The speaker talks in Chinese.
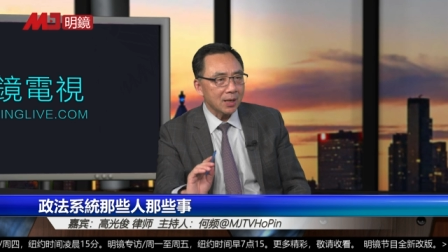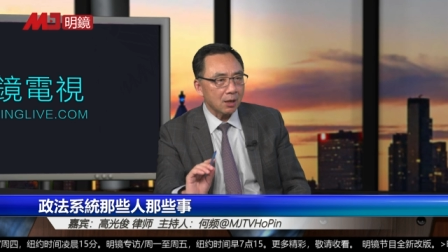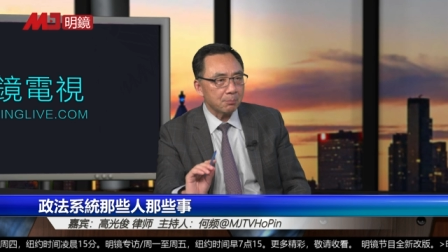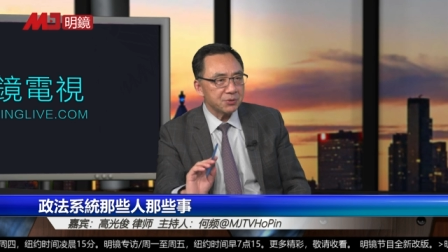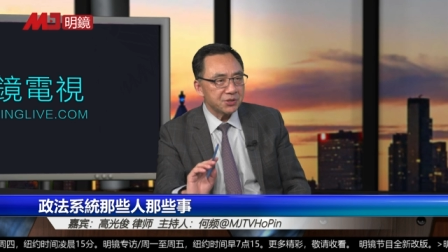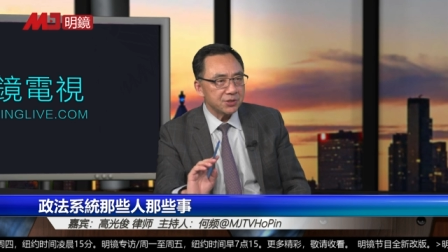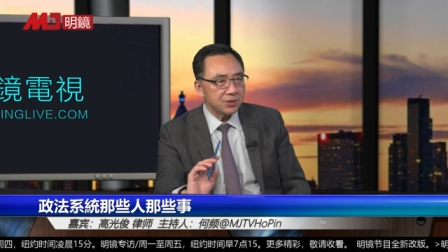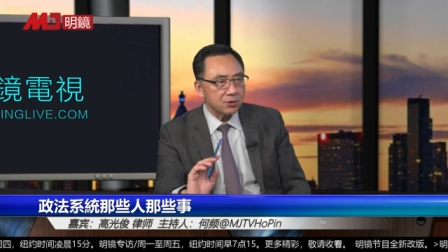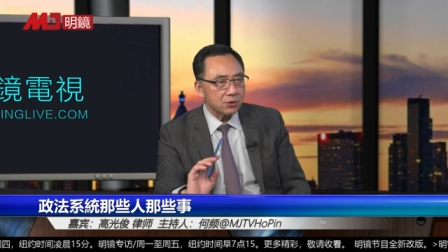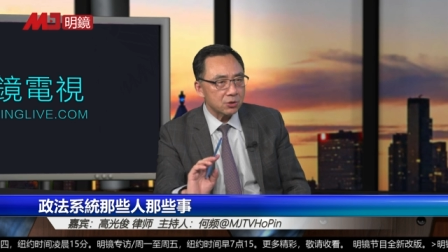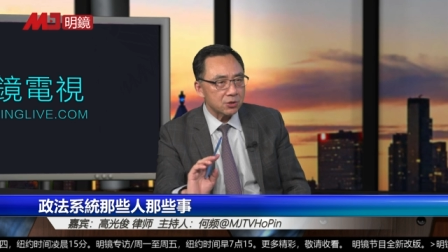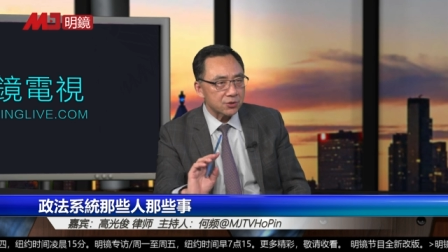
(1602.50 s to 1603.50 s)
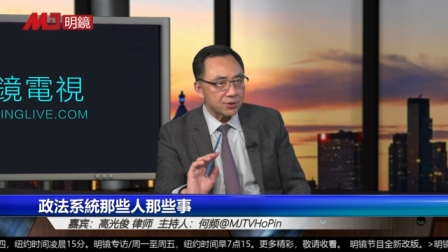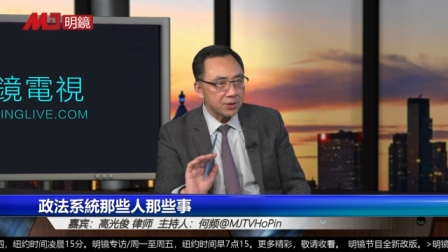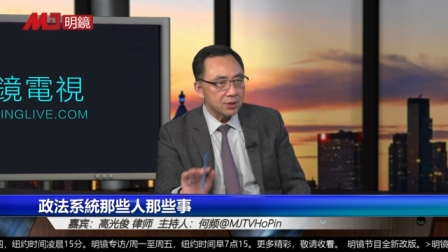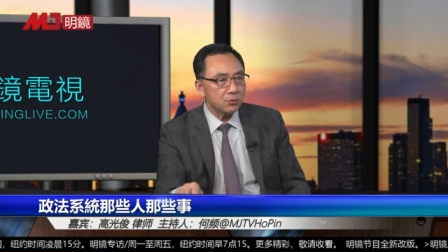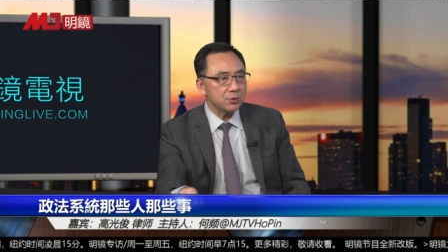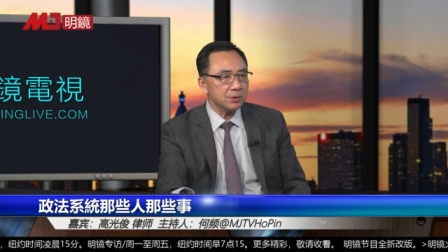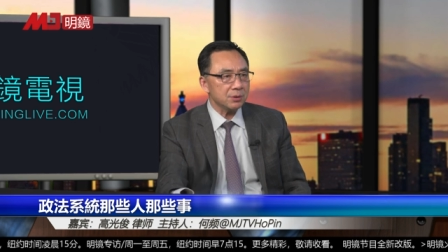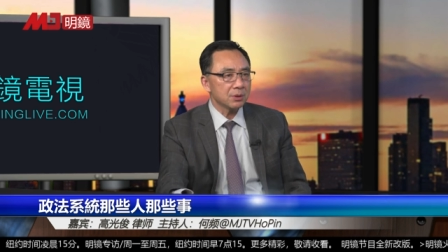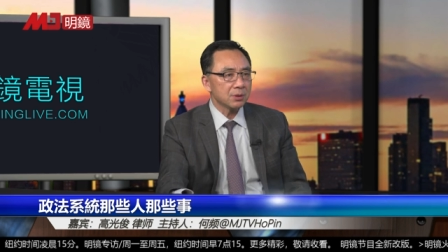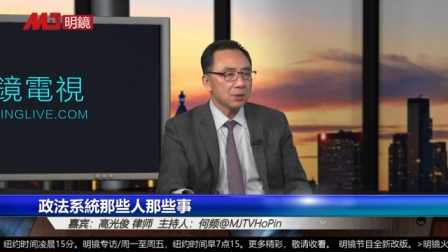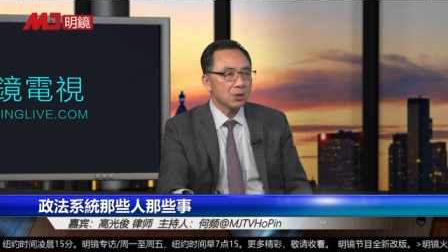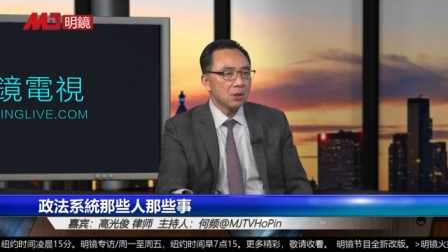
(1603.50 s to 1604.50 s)
了，不仅仅是指孙立军，
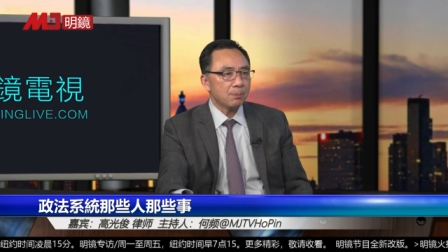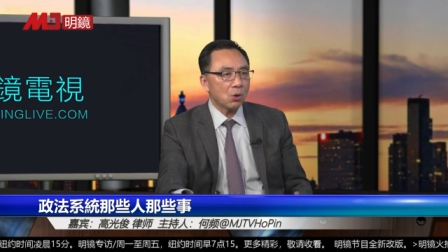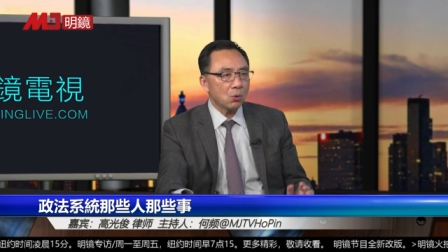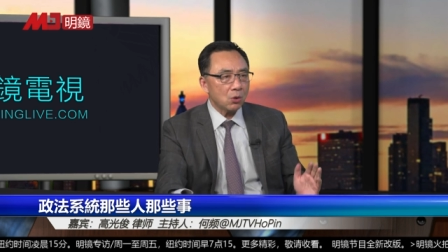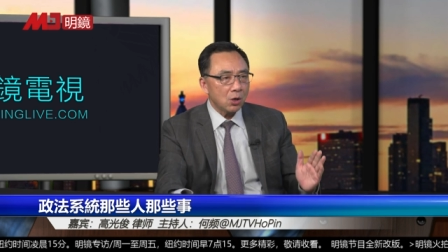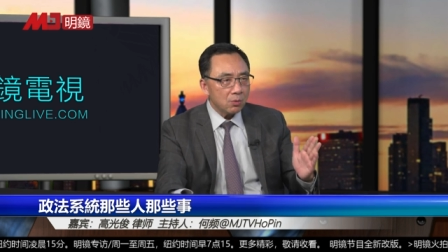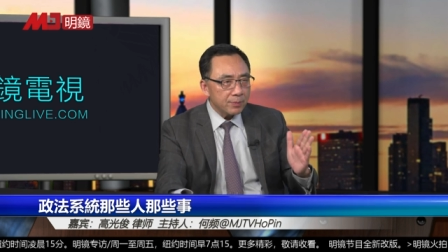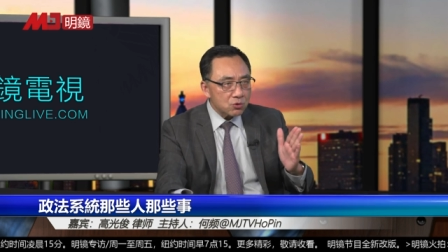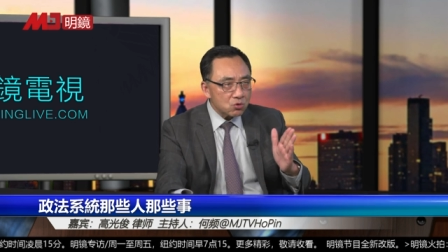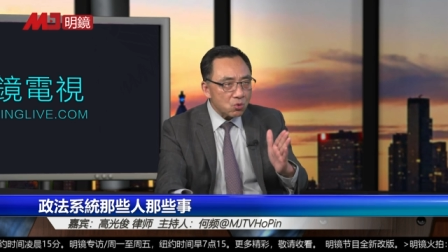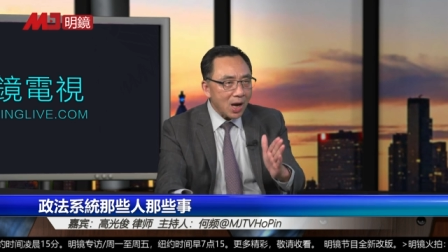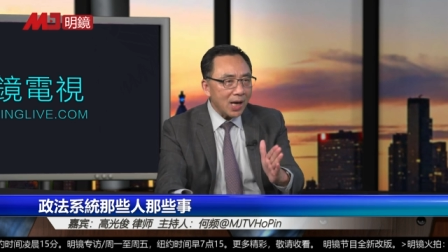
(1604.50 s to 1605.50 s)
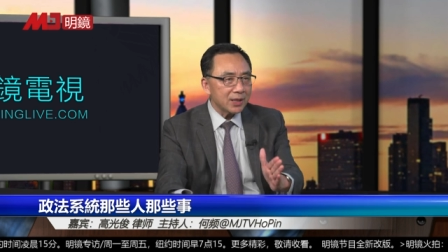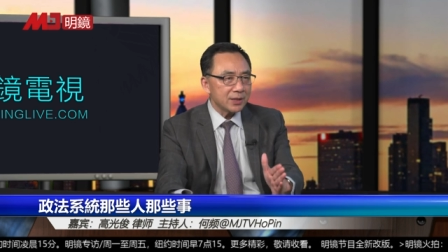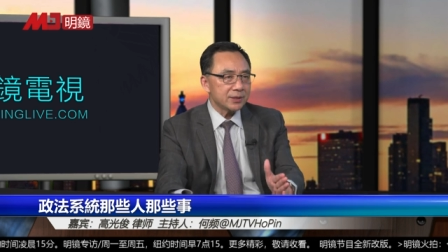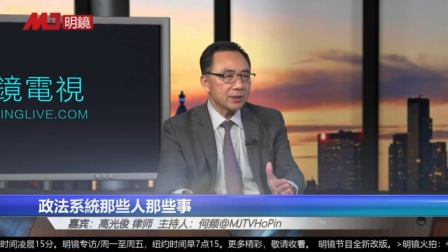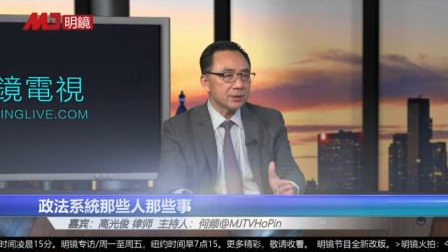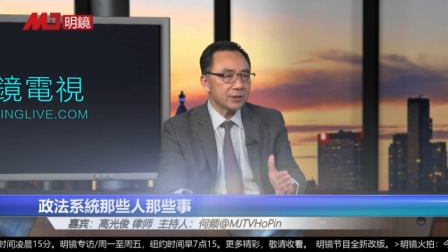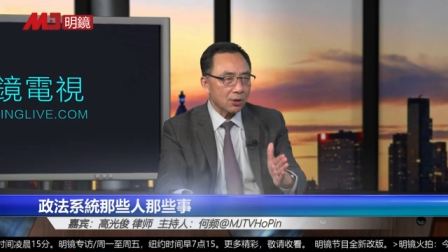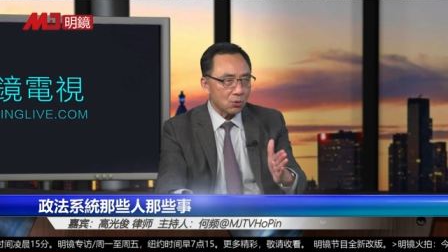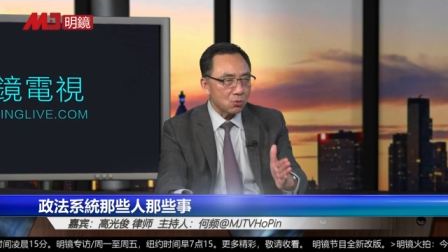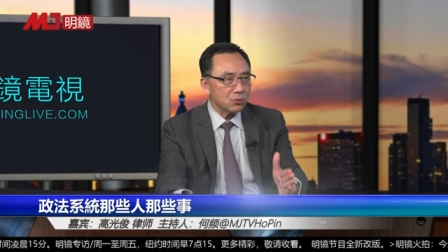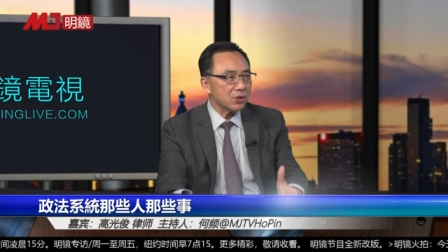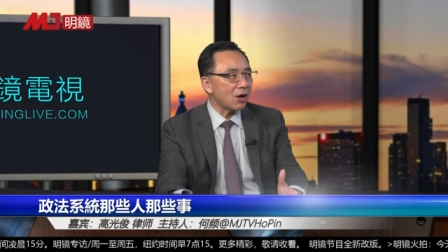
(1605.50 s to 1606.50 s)
包括后面抓的一些像
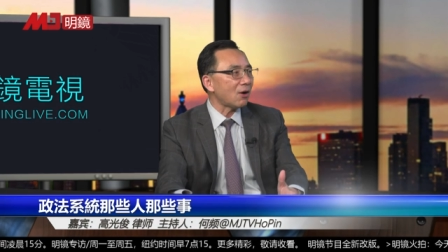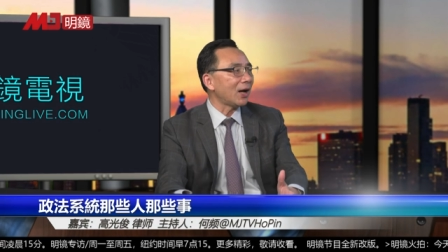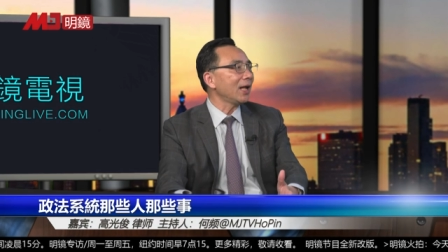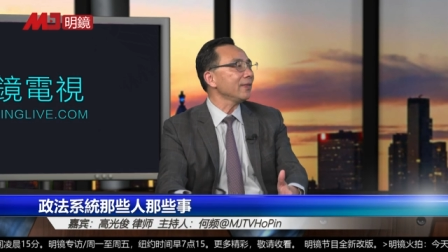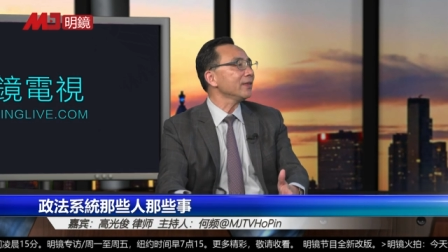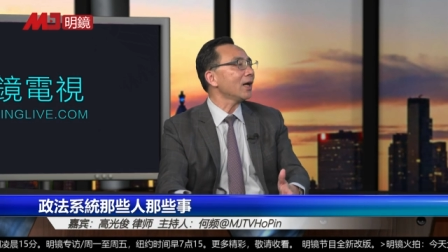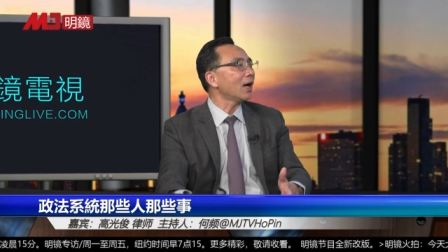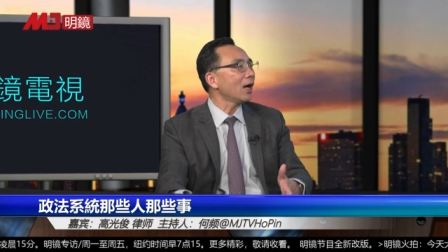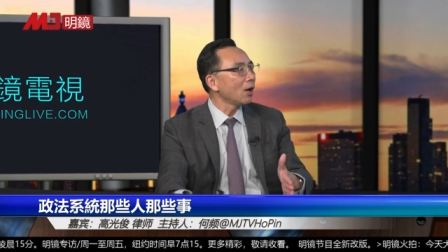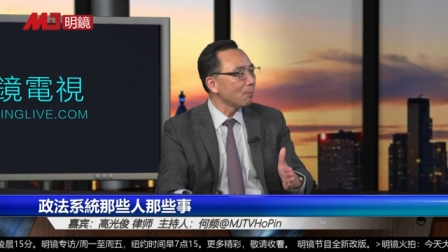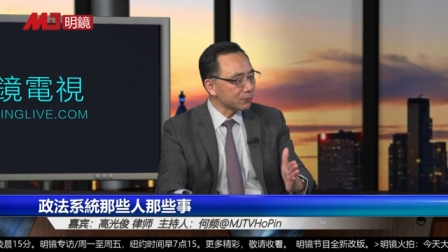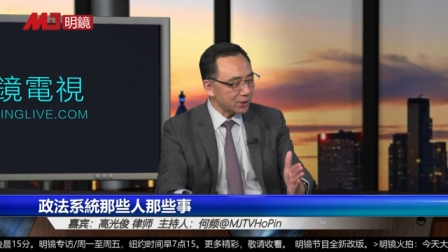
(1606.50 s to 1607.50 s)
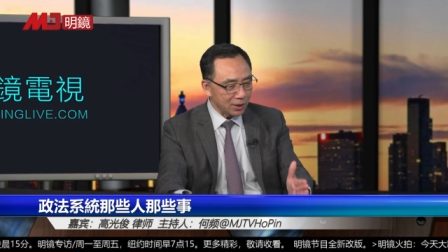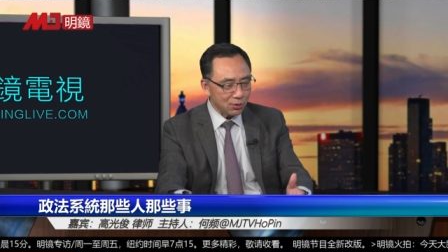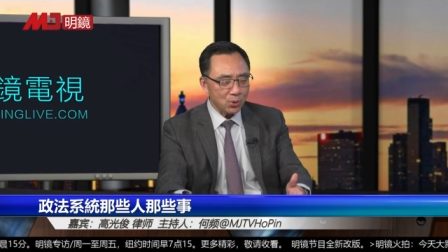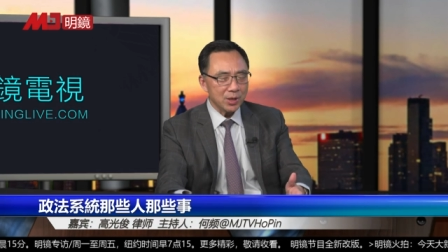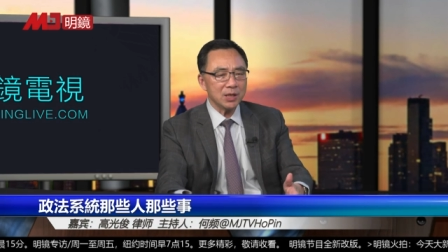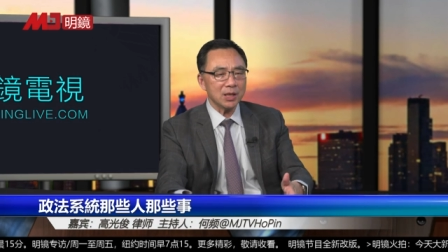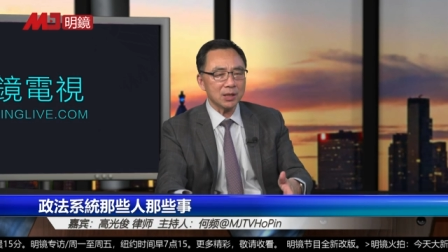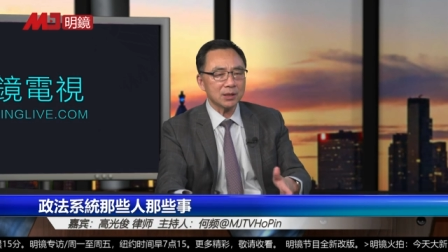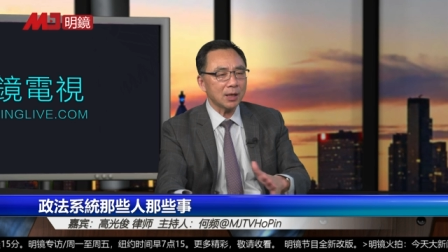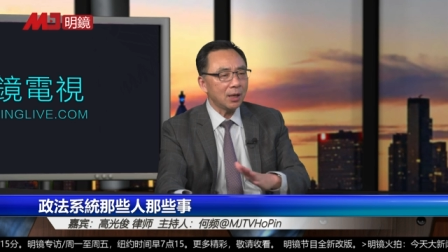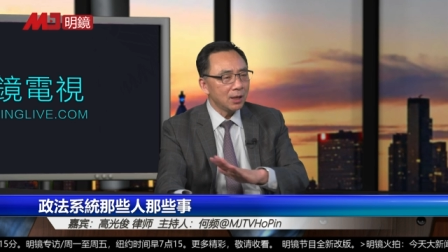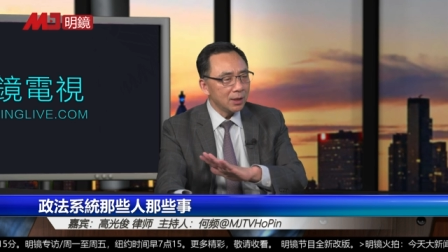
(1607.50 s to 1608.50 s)
龚道安呐、邓辉林呐、